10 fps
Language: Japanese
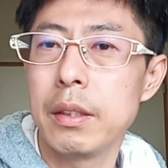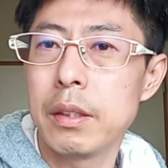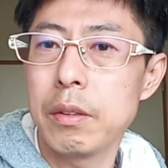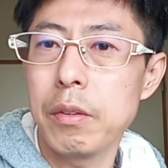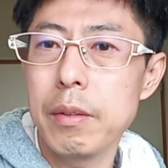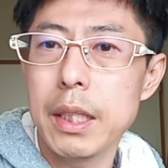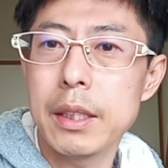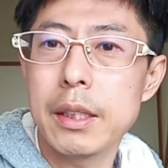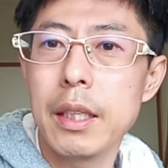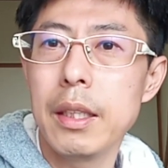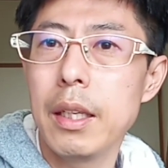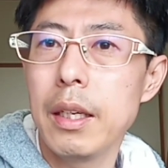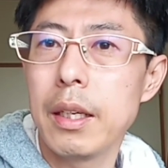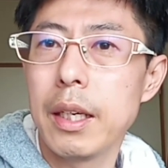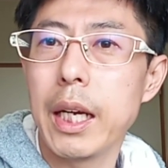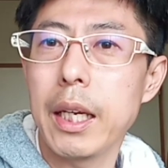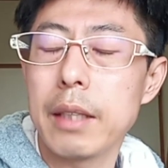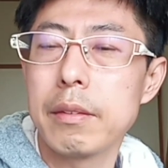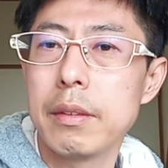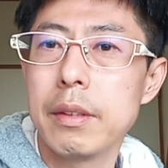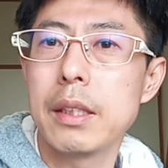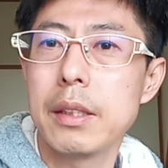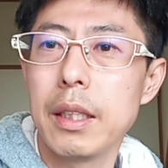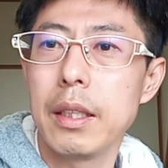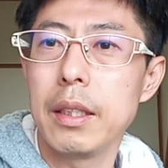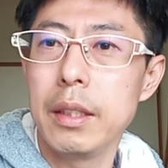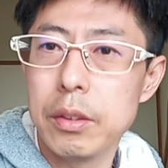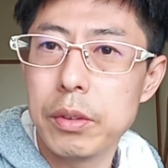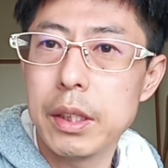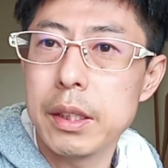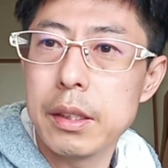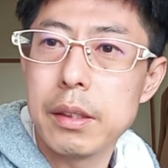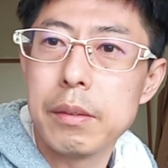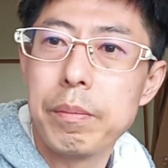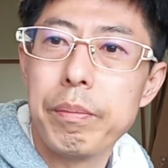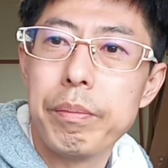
それは最低外角ですね。以上です。